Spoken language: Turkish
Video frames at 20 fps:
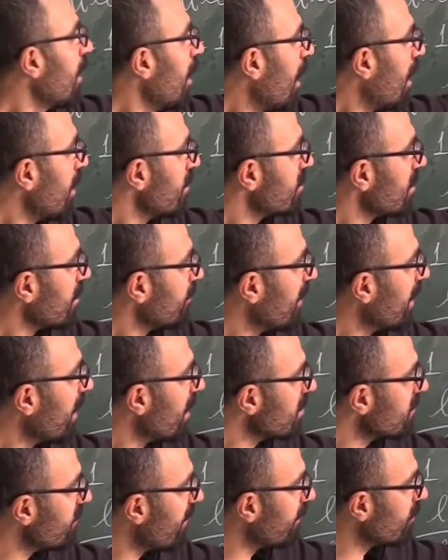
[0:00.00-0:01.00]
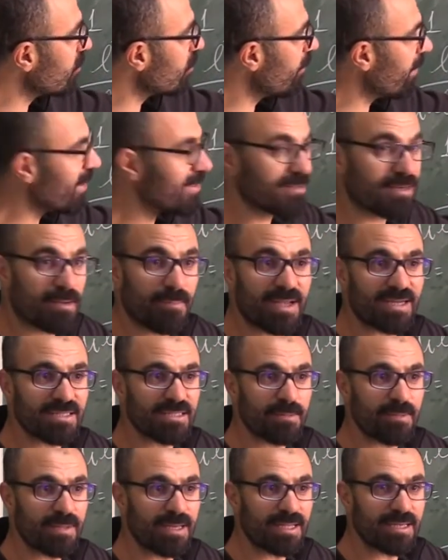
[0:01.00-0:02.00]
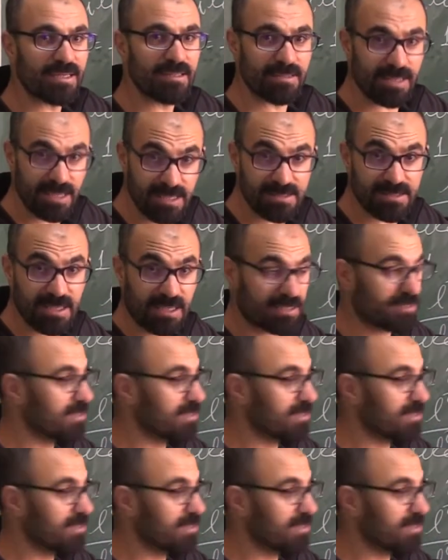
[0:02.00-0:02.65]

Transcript: Ancak birkaç femtometre mertebelerindeysek